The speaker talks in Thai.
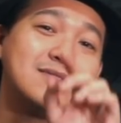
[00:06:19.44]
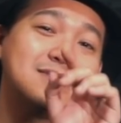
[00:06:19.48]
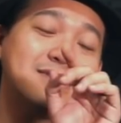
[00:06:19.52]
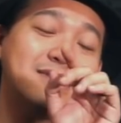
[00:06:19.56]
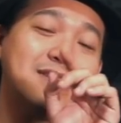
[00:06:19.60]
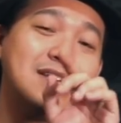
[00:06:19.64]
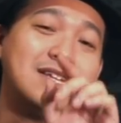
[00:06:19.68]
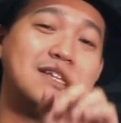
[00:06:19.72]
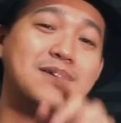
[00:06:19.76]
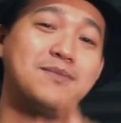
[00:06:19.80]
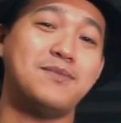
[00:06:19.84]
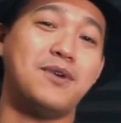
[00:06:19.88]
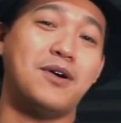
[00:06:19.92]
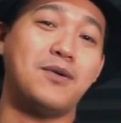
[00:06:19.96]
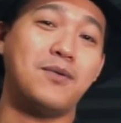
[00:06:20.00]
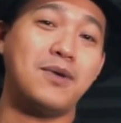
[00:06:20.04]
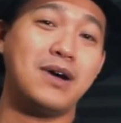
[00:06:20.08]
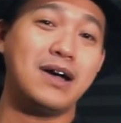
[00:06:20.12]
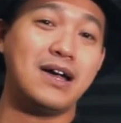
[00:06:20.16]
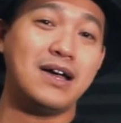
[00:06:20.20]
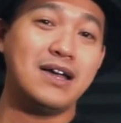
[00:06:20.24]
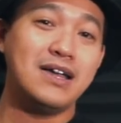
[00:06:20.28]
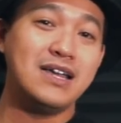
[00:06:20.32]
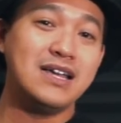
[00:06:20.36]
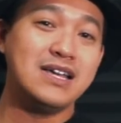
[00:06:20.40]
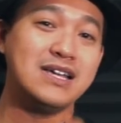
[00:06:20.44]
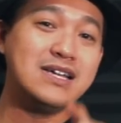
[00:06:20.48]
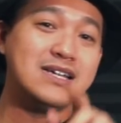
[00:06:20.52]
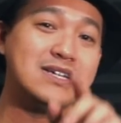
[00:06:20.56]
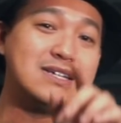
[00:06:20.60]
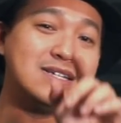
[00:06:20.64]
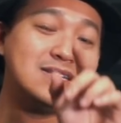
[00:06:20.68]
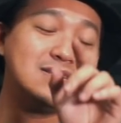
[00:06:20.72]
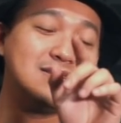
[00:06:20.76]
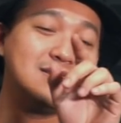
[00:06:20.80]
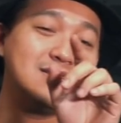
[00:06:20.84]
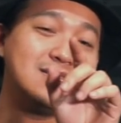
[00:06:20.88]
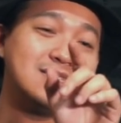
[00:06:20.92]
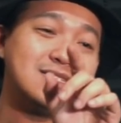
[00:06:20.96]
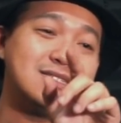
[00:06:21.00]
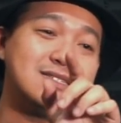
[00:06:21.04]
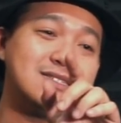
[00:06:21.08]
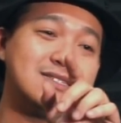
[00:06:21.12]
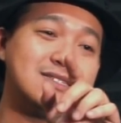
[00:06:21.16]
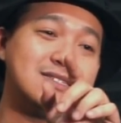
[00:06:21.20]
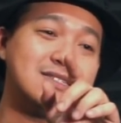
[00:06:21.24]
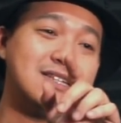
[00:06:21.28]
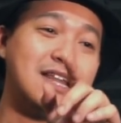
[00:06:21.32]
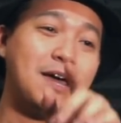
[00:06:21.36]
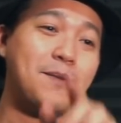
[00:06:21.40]
ถ้าจะบอกว่า
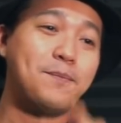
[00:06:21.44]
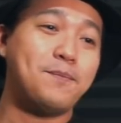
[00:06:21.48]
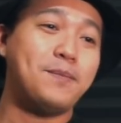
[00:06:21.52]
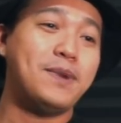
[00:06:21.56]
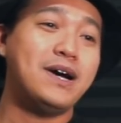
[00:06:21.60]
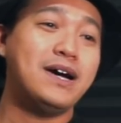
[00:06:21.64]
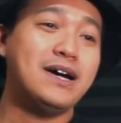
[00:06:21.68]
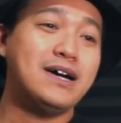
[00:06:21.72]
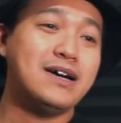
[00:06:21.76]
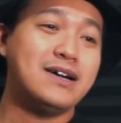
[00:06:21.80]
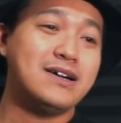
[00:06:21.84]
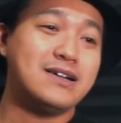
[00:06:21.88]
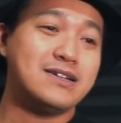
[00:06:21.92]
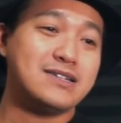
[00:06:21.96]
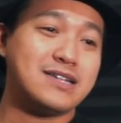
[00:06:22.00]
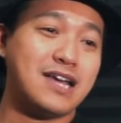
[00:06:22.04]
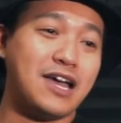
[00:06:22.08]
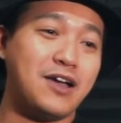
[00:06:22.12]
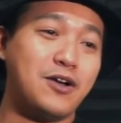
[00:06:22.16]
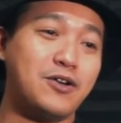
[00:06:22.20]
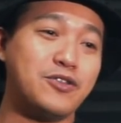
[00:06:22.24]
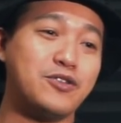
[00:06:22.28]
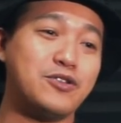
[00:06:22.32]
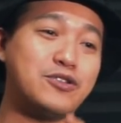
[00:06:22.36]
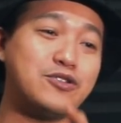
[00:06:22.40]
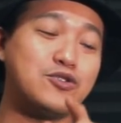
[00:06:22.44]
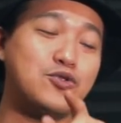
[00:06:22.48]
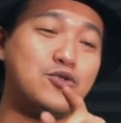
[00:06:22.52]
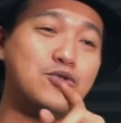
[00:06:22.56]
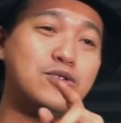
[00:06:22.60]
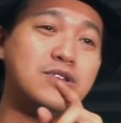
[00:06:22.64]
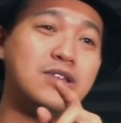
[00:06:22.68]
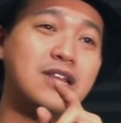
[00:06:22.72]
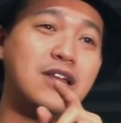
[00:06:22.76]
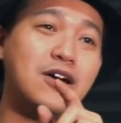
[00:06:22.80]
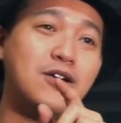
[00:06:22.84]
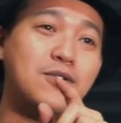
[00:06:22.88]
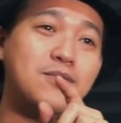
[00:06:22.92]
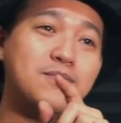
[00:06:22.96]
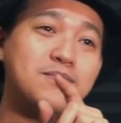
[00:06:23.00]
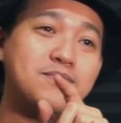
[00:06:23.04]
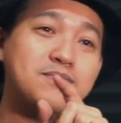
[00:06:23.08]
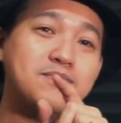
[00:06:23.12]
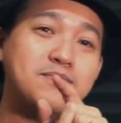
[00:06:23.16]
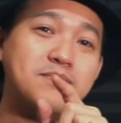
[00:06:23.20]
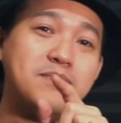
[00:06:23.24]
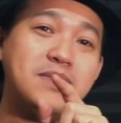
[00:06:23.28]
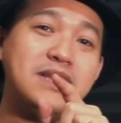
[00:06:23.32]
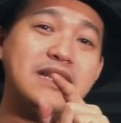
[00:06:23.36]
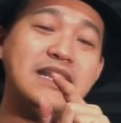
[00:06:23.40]
แรปเปอร์ใช้ออโต้จูนแล้ว
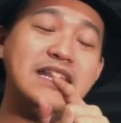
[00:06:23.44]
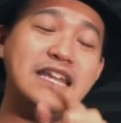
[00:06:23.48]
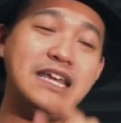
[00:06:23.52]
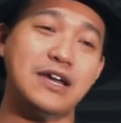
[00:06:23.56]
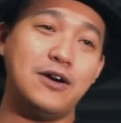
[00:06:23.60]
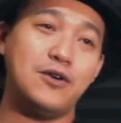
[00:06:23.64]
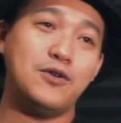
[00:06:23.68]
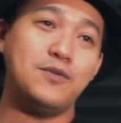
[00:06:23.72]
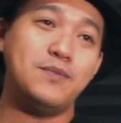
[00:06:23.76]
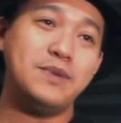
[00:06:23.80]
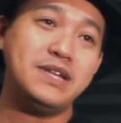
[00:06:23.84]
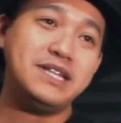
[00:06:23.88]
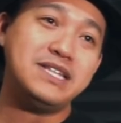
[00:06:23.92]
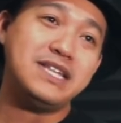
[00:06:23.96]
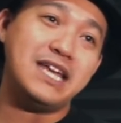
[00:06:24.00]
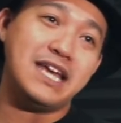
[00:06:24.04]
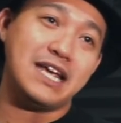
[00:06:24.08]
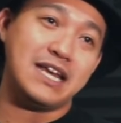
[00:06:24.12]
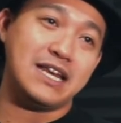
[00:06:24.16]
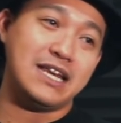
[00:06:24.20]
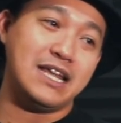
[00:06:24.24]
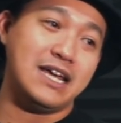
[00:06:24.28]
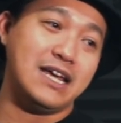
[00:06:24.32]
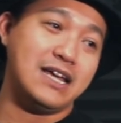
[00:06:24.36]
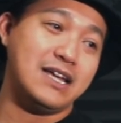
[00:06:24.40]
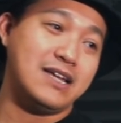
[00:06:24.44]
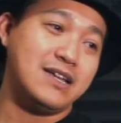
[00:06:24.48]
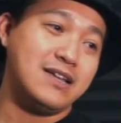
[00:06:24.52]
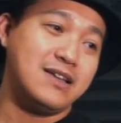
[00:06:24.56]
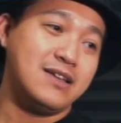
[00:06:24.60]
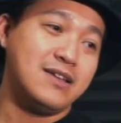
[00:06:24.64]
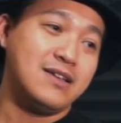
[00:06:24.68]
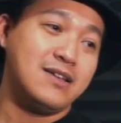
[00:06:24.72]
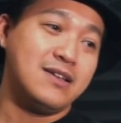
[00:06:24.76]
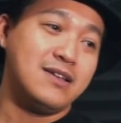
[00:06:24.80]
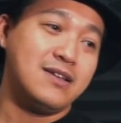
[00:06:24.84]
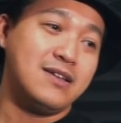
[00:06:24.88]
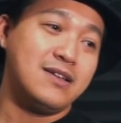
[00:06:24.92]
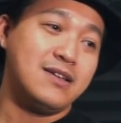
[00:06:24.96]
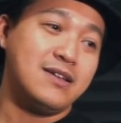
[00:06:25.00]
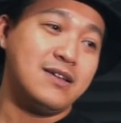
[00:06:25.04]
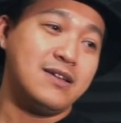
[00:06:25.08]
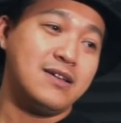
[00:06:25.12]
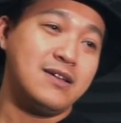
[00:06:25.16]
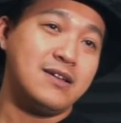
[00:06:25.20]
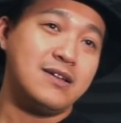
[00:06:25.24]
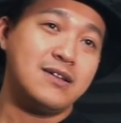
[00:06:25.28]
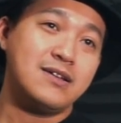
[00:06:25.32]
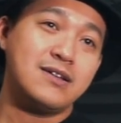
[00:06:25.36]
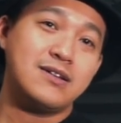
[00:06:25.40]
ไม่เลียวไม่เจ๋งเนี่ย
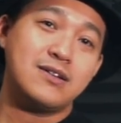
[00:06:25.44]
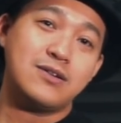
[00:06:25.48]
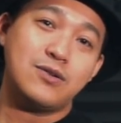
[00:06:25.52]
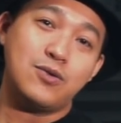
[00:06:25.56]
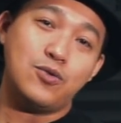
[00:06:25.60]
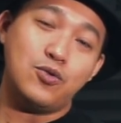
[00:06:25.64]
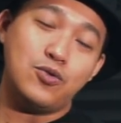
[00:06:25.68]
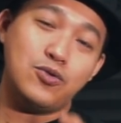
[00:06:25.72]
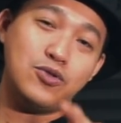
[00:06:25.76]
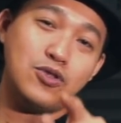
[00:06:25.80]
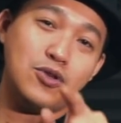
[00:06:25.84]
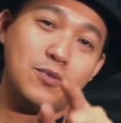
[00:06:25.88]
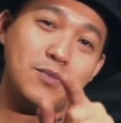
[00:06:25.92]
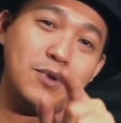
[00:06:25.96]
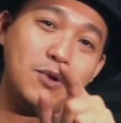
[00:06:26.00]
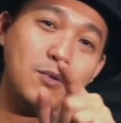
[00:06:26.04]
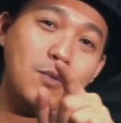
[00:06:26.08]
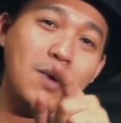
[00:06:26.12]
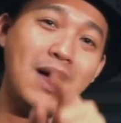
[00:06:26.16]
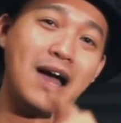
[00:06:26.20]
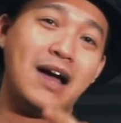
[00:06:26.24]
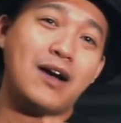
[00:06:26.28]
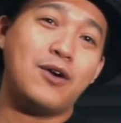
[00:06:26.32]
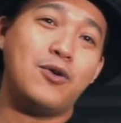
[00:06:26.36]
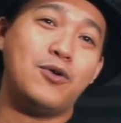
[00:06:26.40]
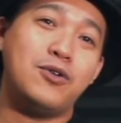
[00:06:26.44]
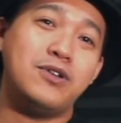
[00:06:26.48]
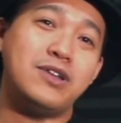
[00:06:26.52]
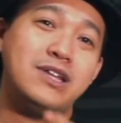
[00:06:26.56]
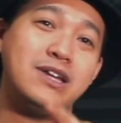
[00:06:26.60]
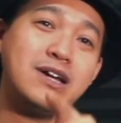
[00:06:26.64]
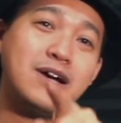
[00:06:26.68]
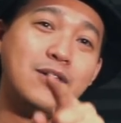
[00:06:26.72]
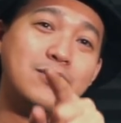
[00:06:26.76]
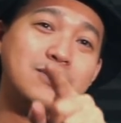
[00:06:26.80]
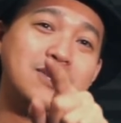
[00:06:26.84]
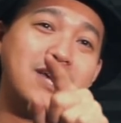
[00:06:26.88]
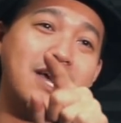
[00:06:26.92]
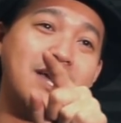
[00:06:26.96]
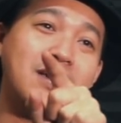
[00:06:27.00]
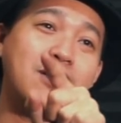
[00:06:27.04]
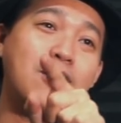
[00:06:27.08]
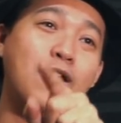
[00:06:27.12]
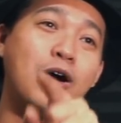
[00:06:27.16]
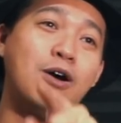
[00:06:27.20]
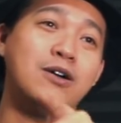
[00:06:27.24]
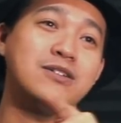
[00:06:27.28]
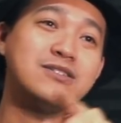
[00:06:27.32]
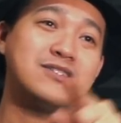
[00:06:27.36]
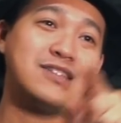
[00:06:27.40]
คุณต้องไปว่าคนที่เขาใช้
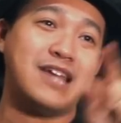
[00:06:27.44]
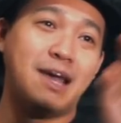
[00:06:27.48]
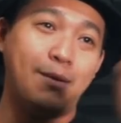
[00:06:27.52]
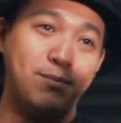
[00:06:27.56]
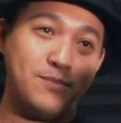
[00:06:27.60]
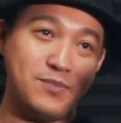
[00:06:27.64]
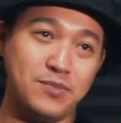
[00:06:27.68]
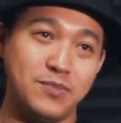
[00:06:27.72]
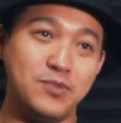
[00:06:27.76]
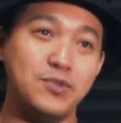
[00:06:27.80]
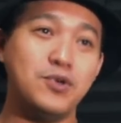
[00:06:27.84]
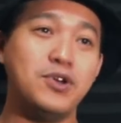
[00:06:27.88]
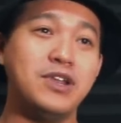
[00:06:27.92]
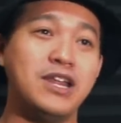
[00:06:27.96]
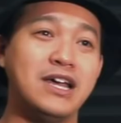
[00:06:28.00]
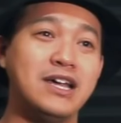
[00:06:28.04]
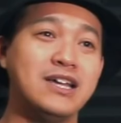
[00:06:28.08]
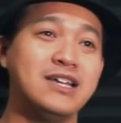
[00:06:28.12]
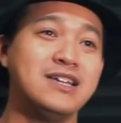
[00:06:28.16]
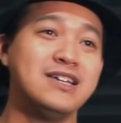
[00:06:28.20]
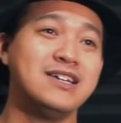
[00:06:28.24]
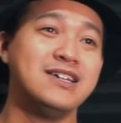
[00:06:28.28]
กองแซมด้วยนะ